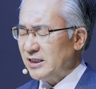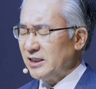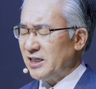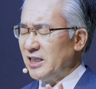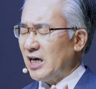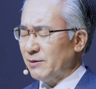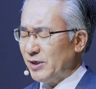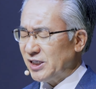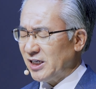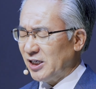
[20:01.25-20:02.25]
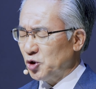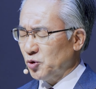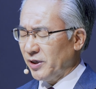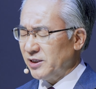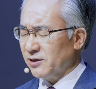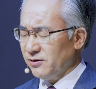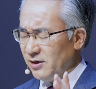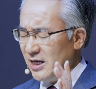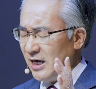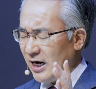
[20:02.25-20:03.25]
그 기다림의 시간 속에서